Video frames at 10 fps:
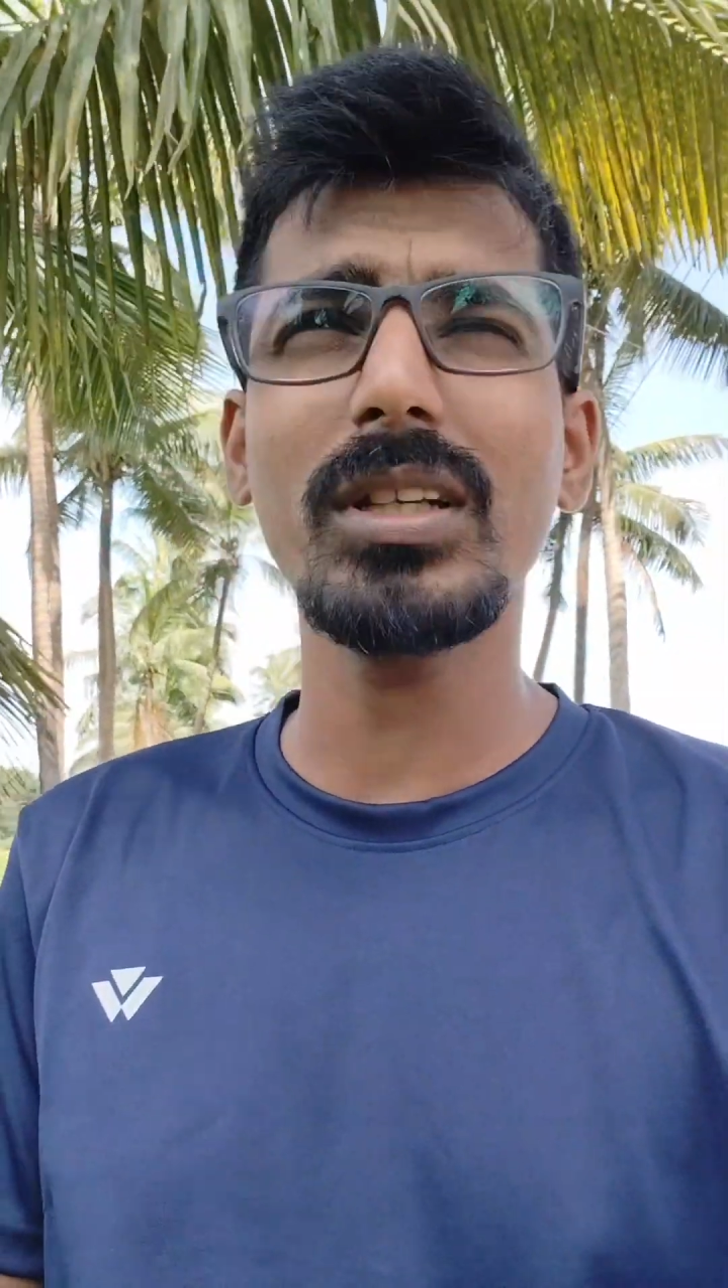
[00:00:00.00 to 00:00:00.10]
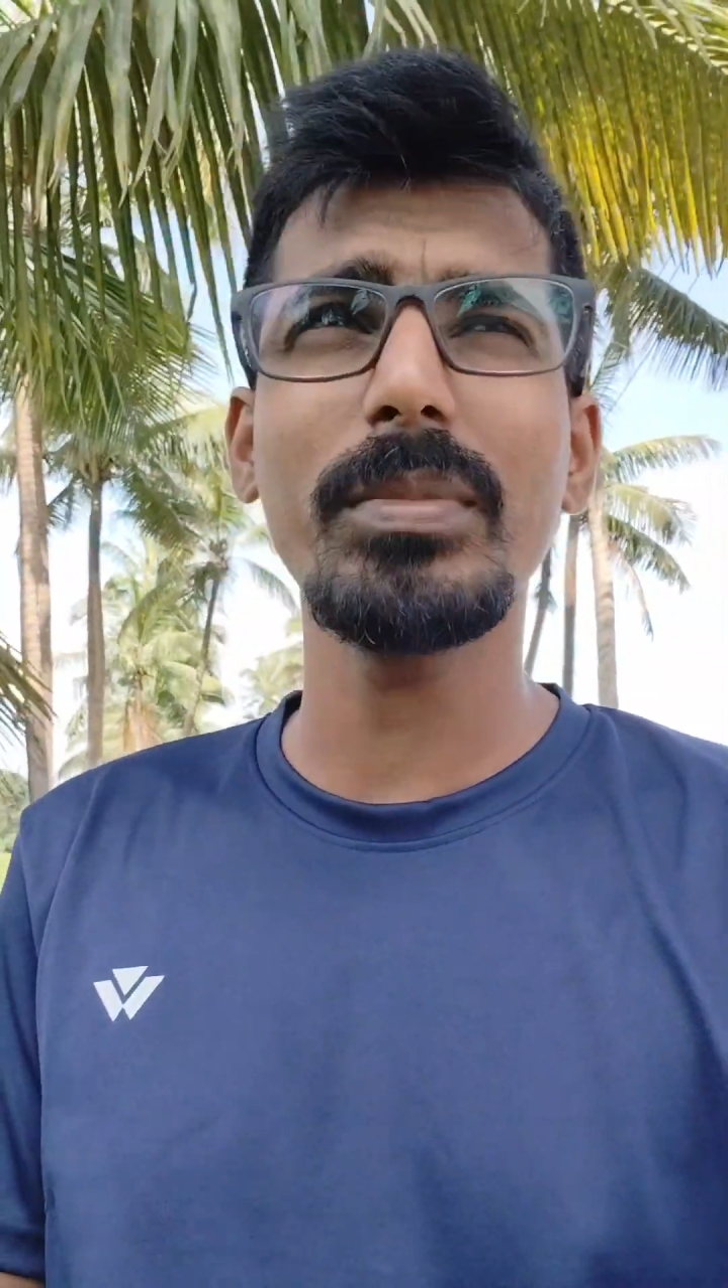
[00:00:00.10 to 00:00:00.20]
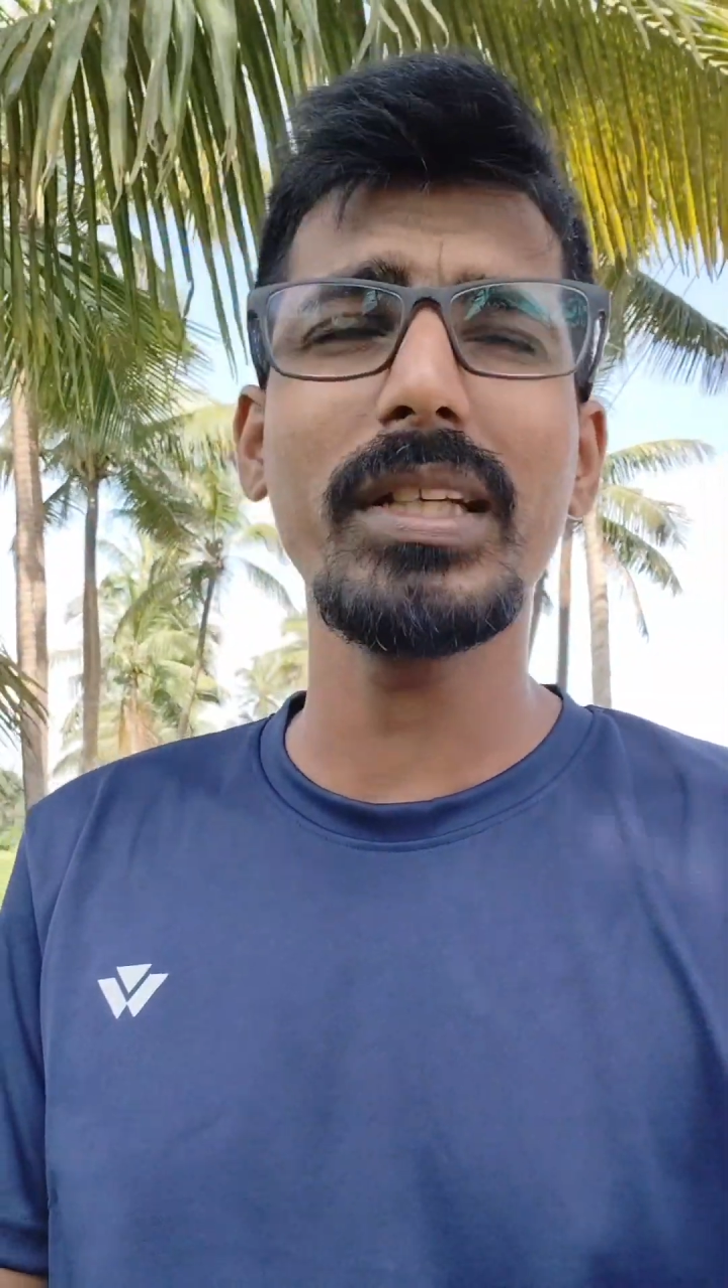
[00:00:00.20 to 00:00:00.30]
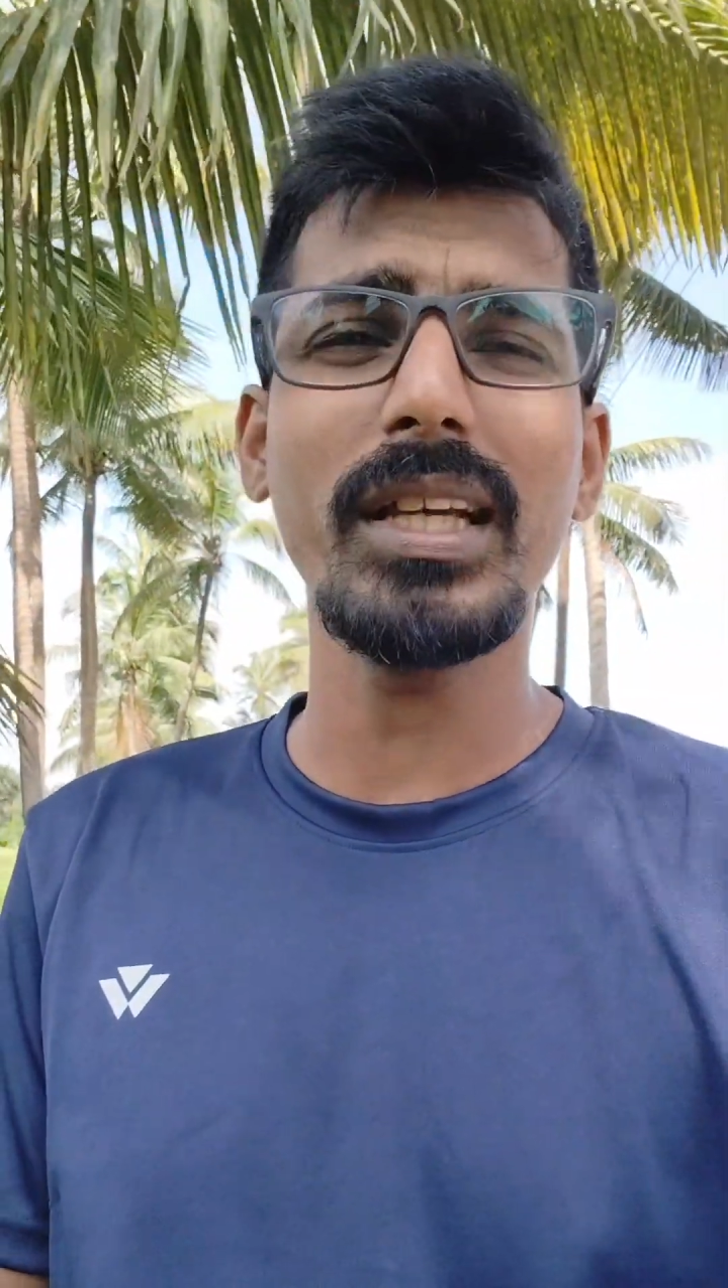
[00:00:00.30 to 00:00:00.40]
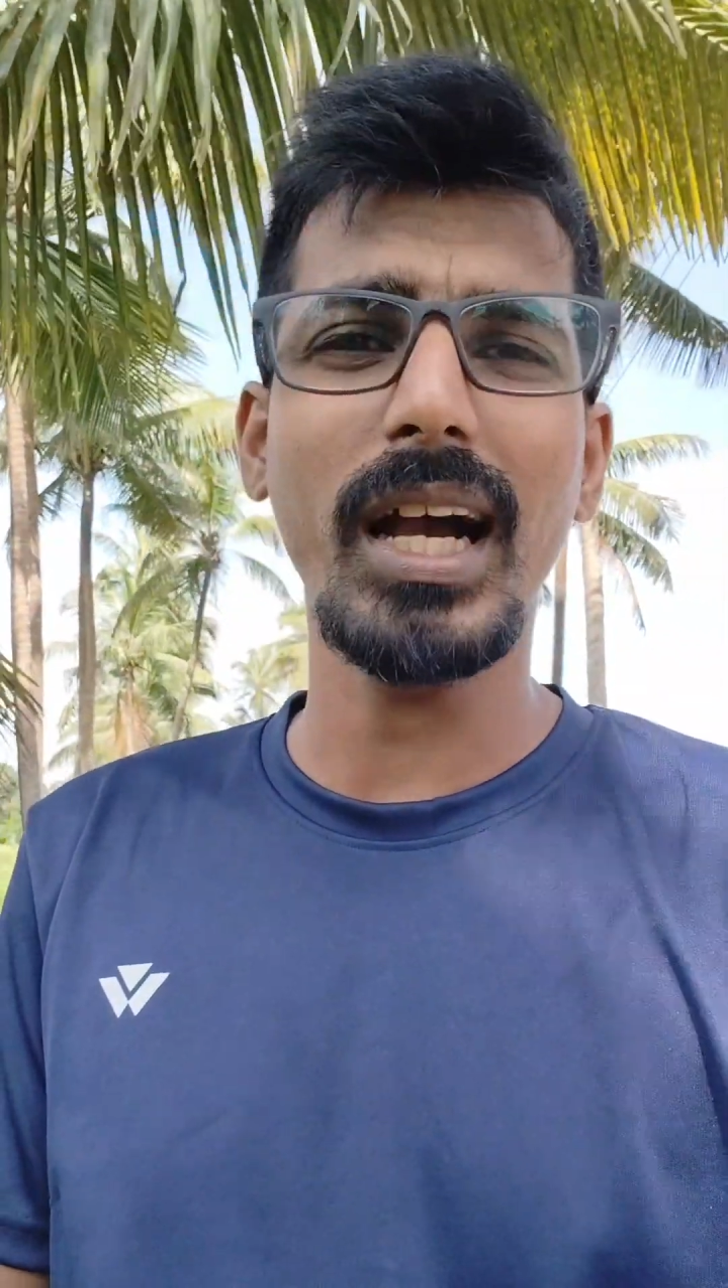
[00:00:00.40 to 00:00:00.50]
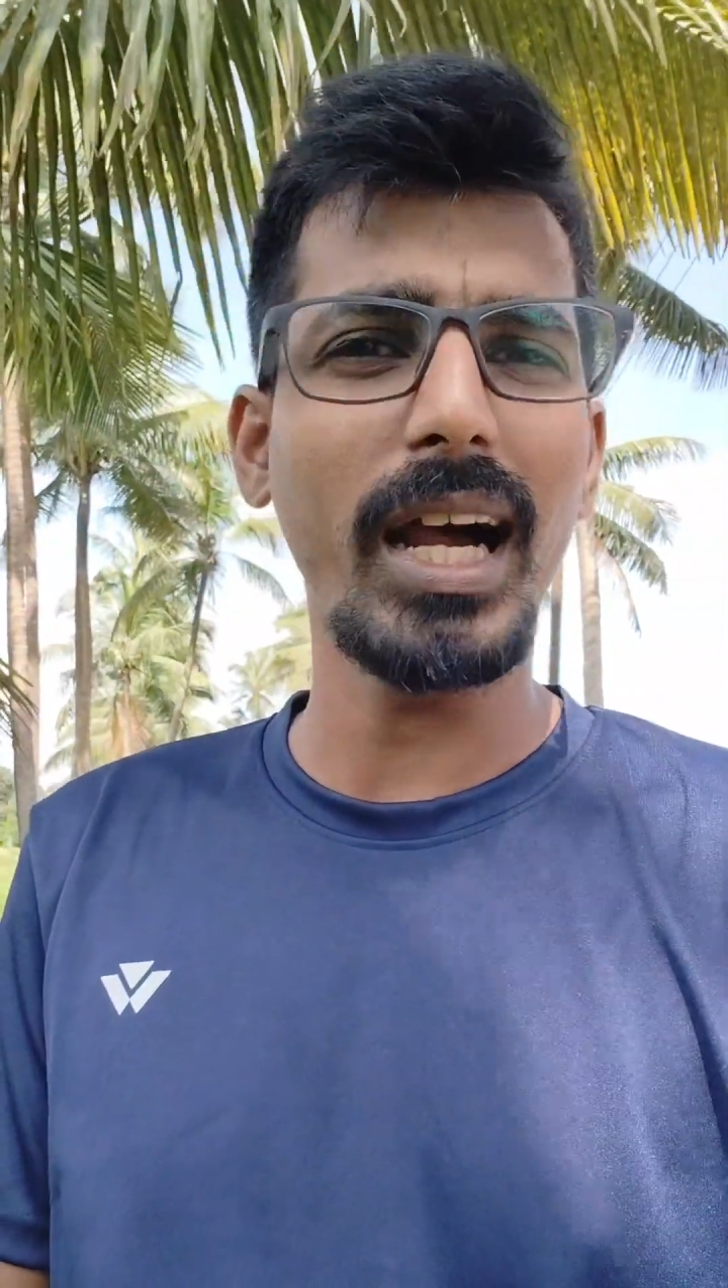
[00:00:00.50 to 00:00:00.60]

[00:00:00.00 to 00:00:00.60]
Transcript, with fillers: अभी